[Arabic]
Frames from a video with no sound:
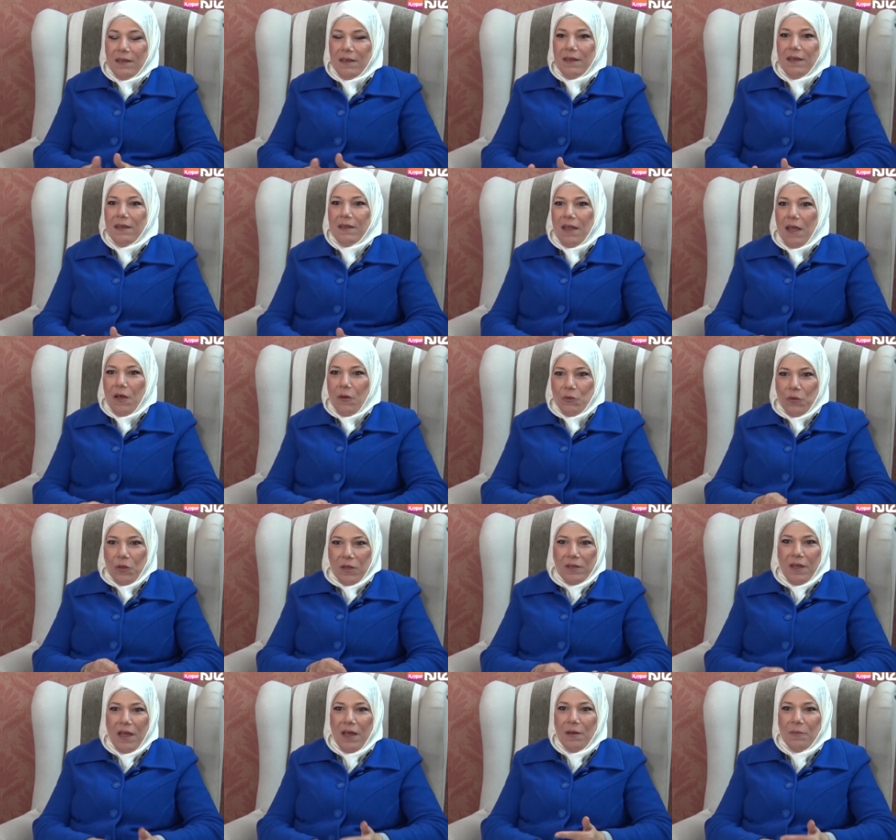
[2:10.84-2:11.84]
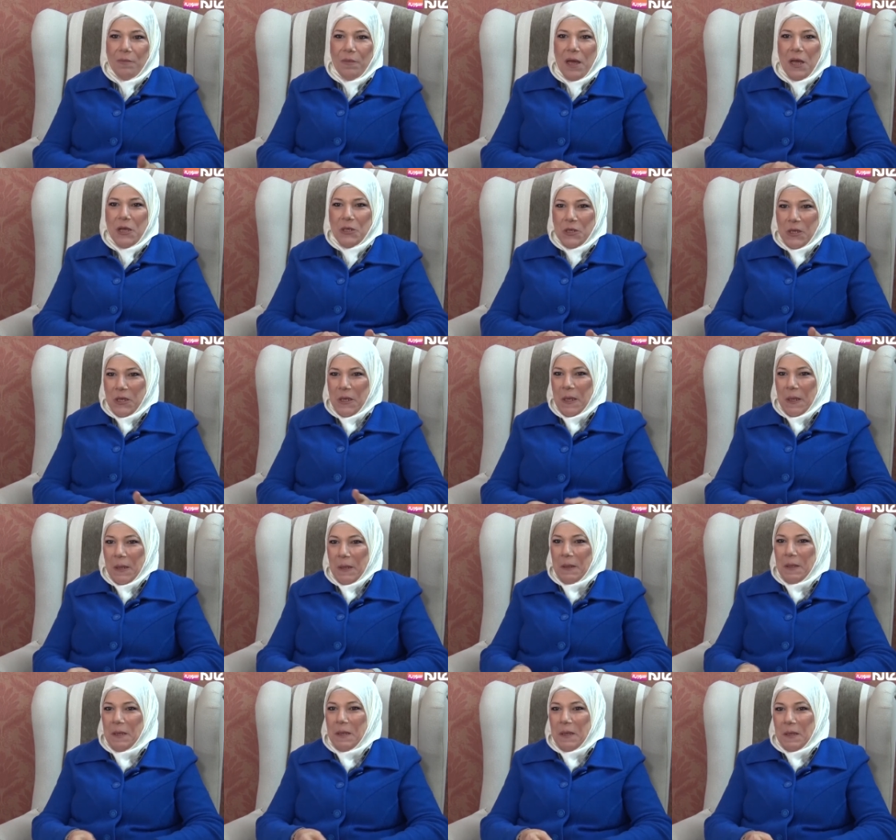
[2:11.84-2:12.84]
هيك تاخذ قطع قماش هيك
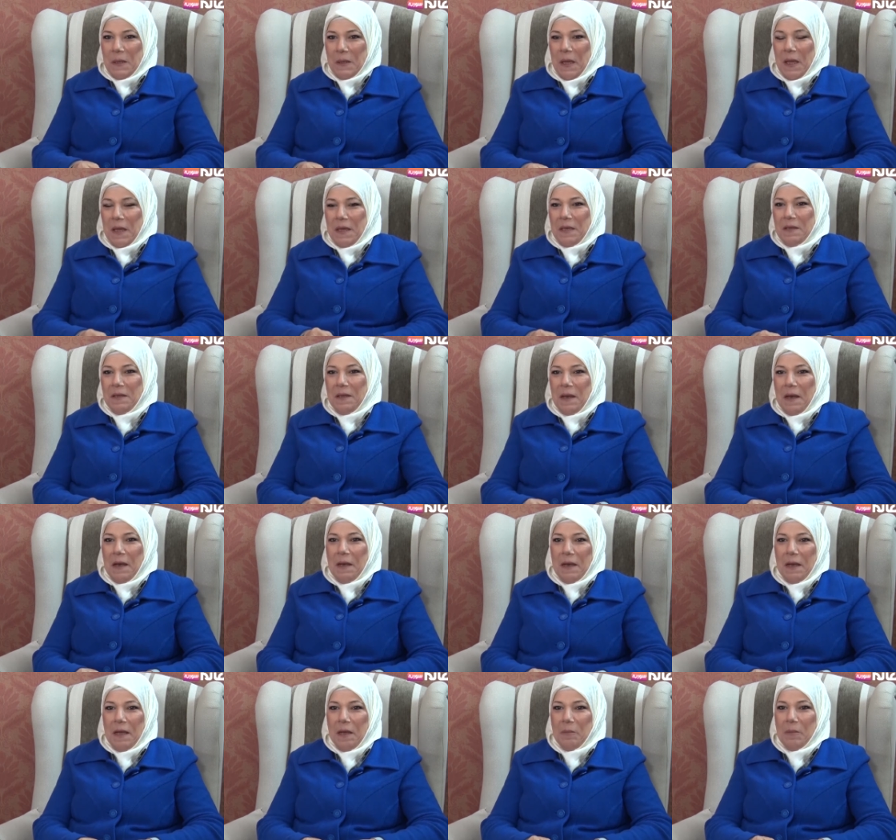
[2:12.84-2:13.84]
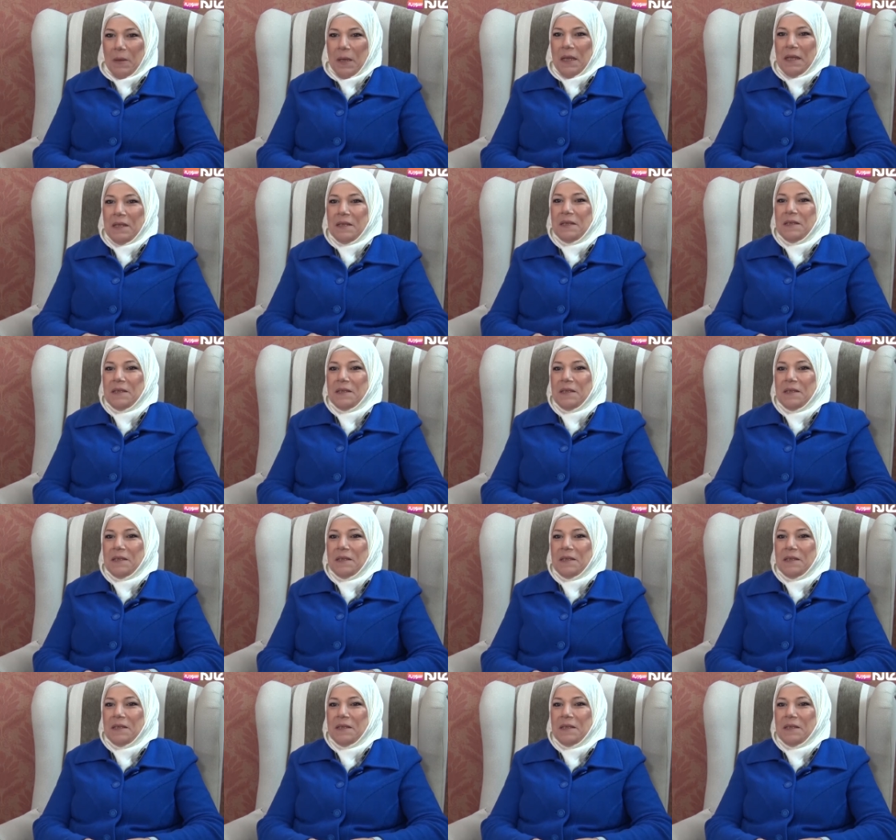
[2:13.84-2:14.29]
تخيطها للعبه